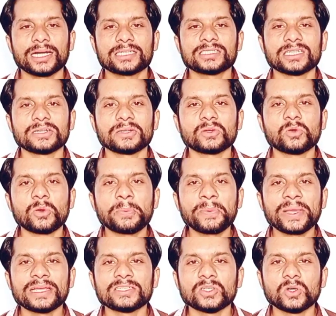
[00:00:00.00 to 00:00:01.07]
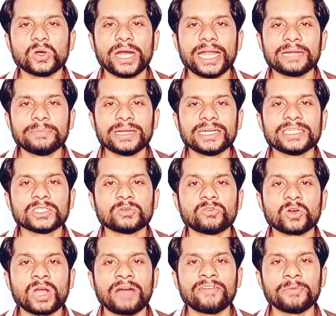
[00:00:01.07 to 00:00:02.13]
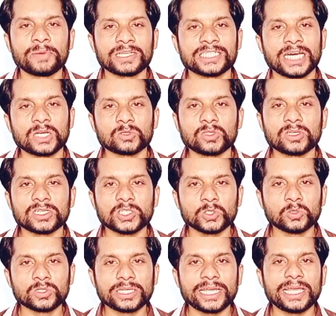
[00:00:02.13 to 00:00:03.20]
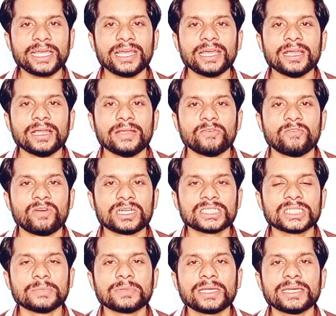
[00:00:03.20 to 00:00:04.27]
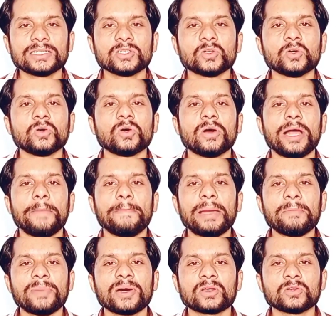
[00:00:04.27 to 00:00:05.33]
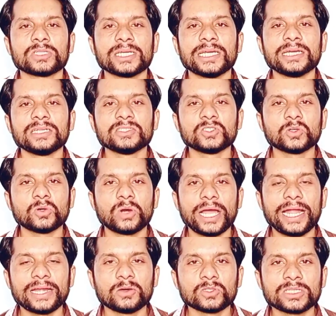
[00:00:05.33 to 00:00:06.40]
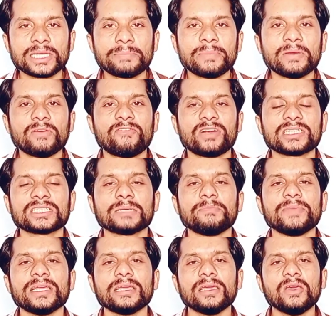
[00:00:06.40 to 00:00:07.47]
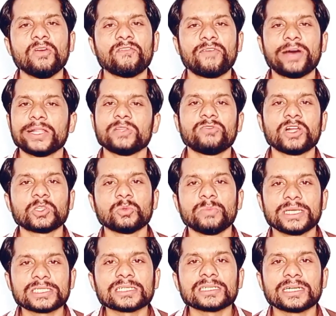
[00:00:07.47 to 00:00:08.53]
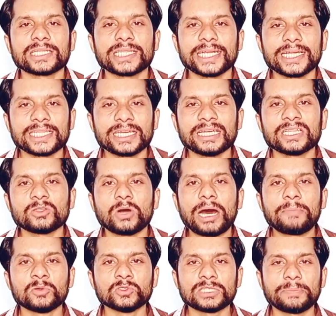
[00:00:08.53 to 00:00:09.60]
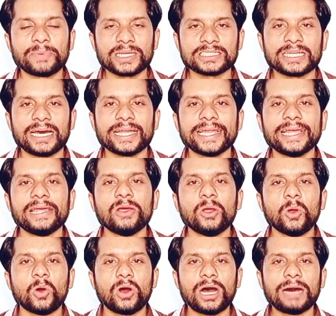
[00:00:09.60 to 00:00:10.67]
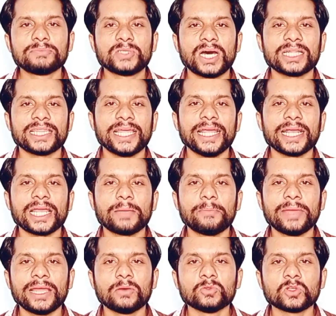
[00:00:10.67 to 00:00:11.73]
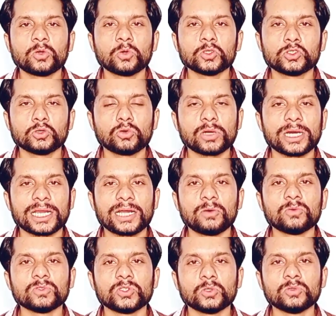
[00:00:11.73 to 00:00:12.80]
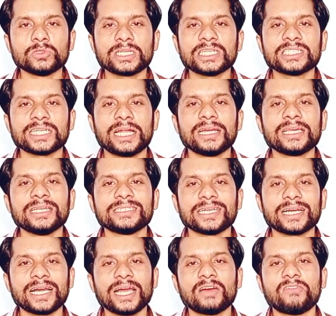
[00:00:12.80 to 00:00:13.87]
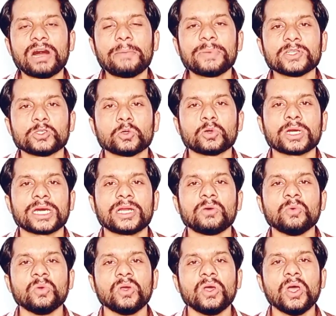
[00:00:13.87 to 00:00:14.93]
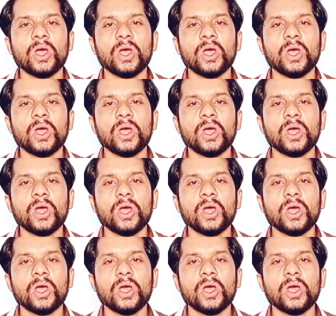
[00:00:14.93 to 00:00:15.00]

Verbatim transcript: अक्सर ग्रुप के जो एडमिन है वो काफ़ी परेशान होते हैं जो उनके व्हाट्सअप के जो मेम्बर होते हैं जो एड होते हैं व्हाट्सअप में फालतू फालतू मैसेज करते रहते हैं तो आप उनसे परेशान हैं आप चाहते हैं कि मैं उनको शो कराऊं जो उनकी चैट की जगह है वहां पे शो कराऊं